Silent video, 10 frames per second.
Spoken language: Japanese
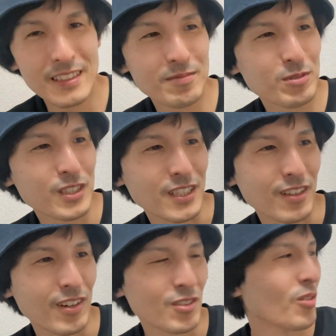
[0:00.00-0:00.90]
プッチャーさ
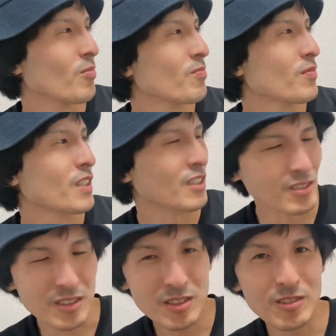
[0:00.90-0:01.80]
んの回答。
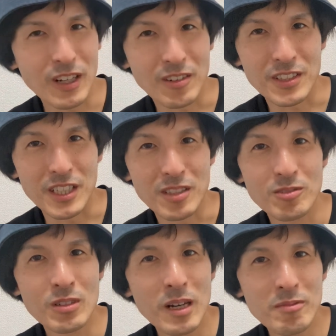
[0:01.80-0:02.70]
幽霊の日、
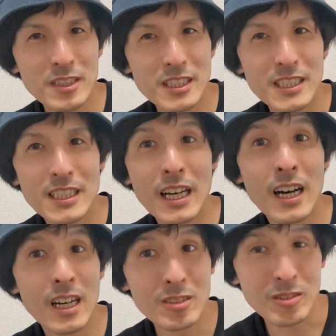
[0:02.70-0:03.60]
裏飯
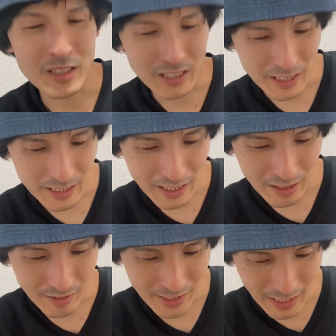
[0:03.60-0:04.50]
屋と出てきた
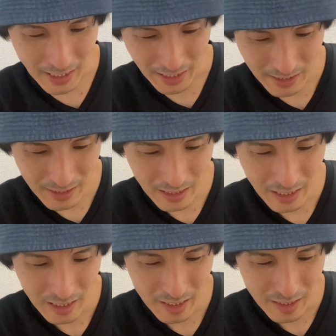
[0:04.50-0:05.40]
のは何？
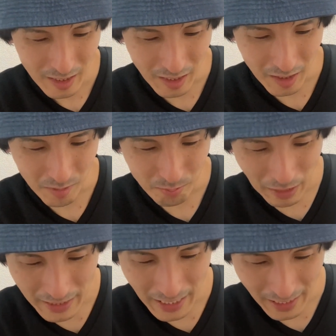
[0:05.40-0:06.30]

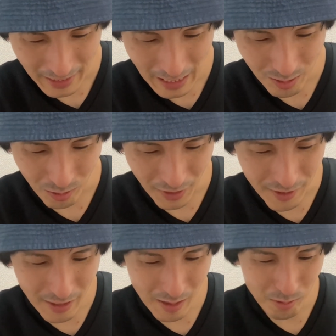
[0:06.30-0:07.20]
化け、かっこ
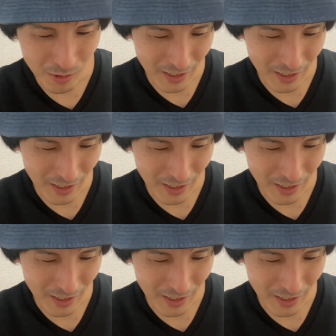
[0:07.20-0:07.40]
レギュラーボー